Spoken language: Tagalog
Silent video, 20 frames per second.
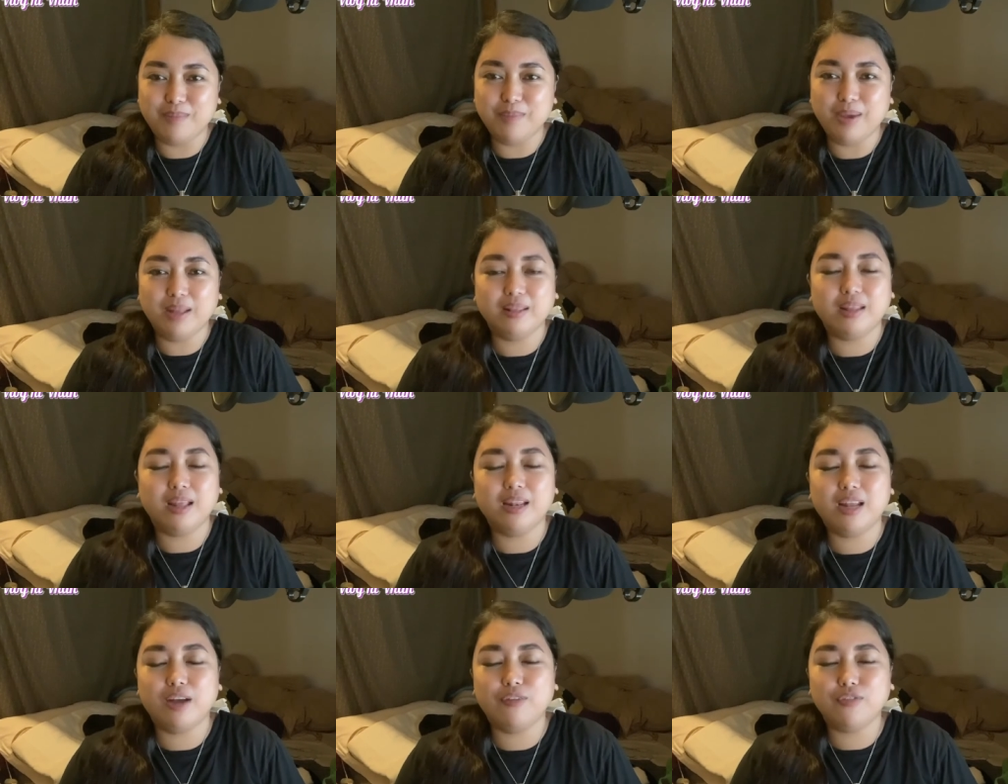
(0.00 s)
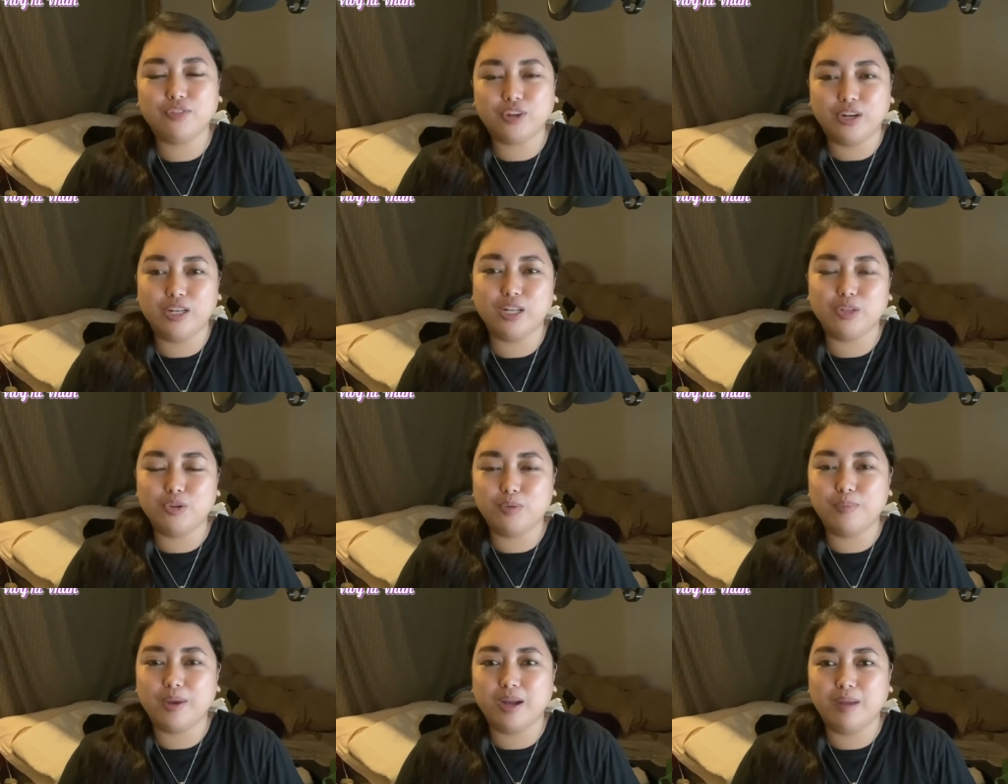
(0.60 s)
And then after
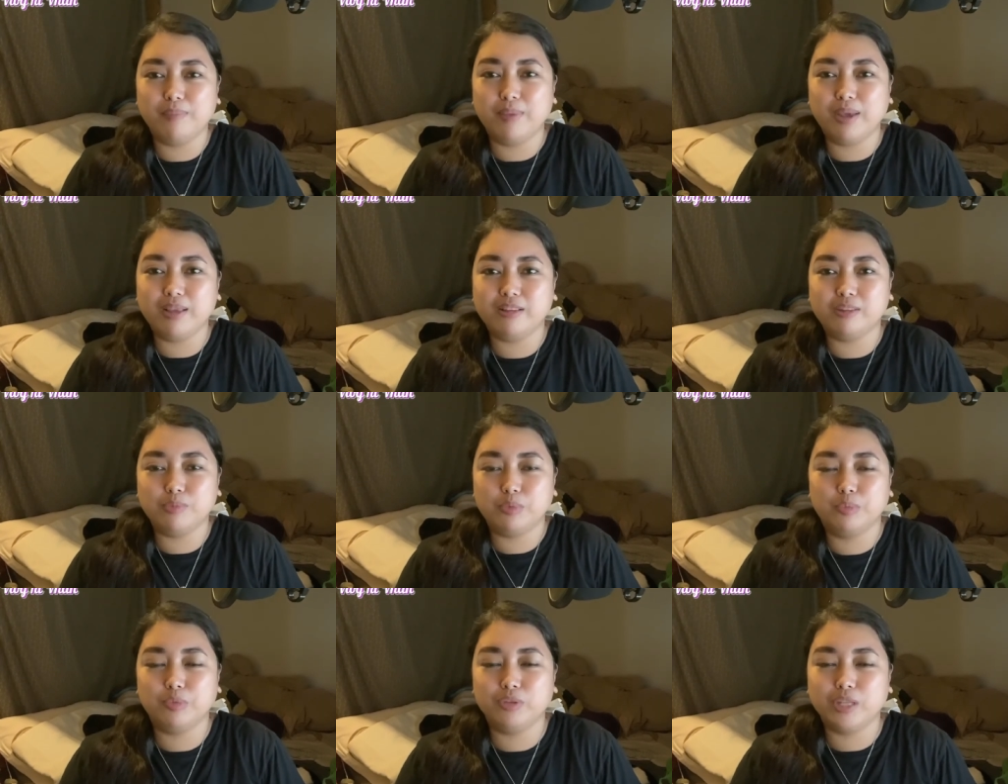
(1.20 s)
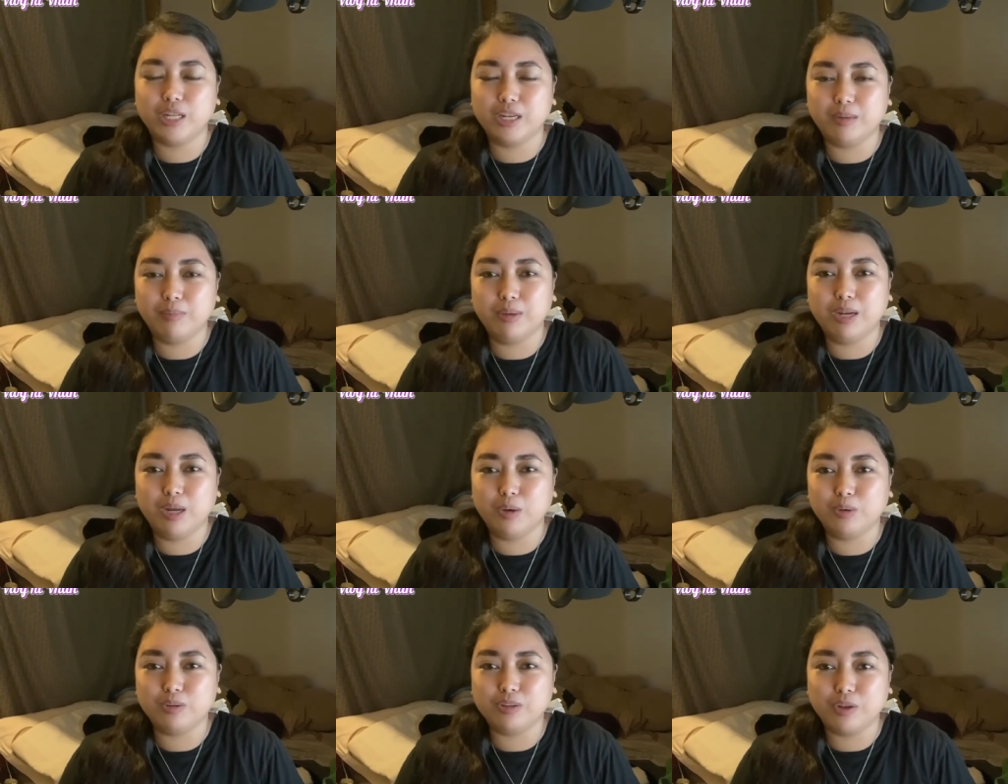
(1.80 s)
nito mga be, is pupunta naman
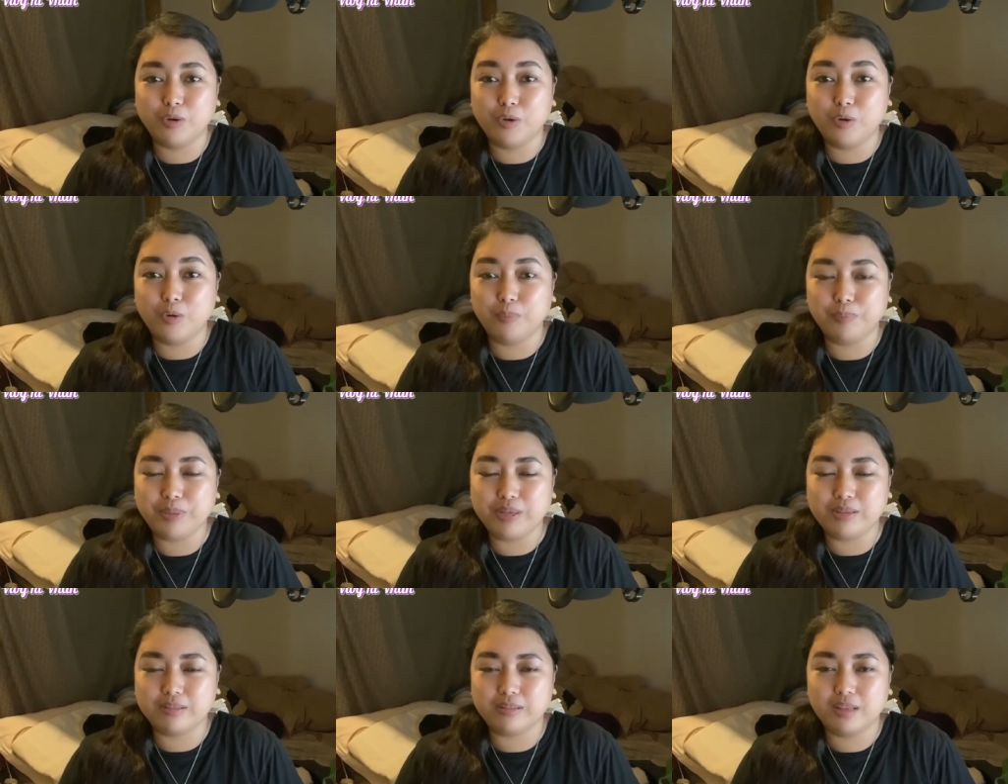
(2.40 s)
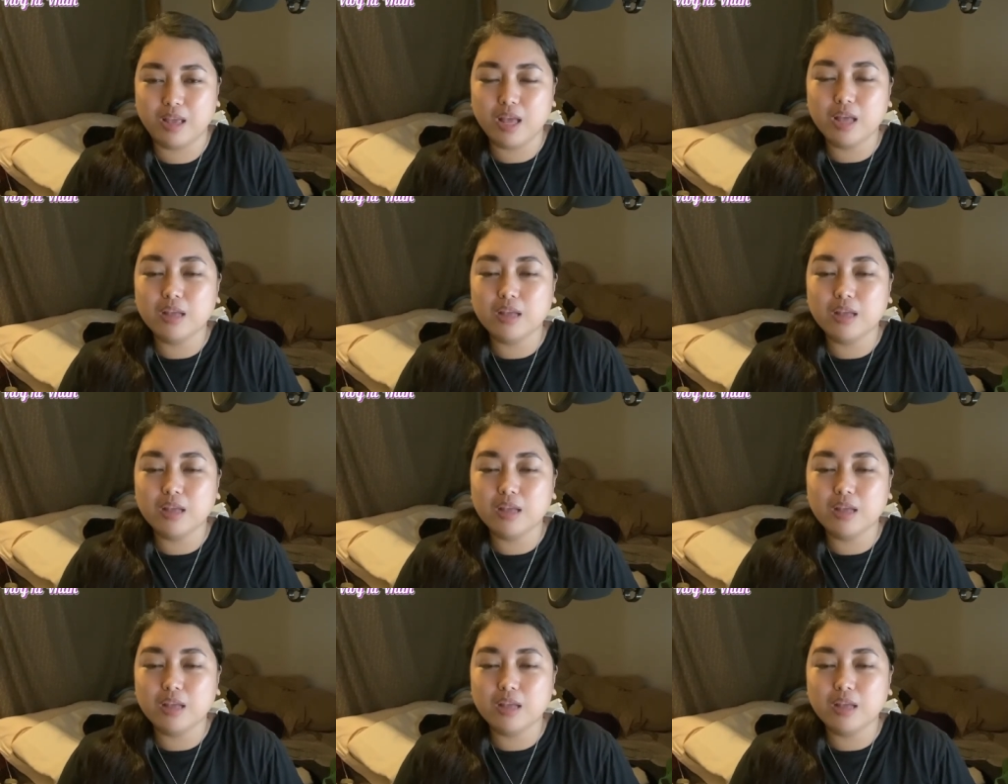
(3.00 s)
ako sa office.